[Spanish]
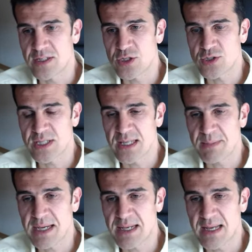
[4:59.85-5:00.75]
Esto se
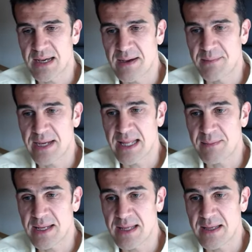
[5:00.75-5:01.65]
llama la
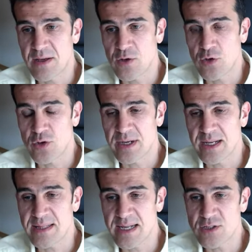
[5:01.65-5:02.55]
variable con
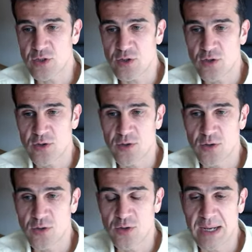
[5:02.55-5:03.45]
retraso
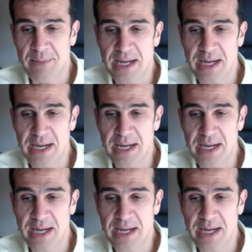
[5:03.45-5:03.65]
o, la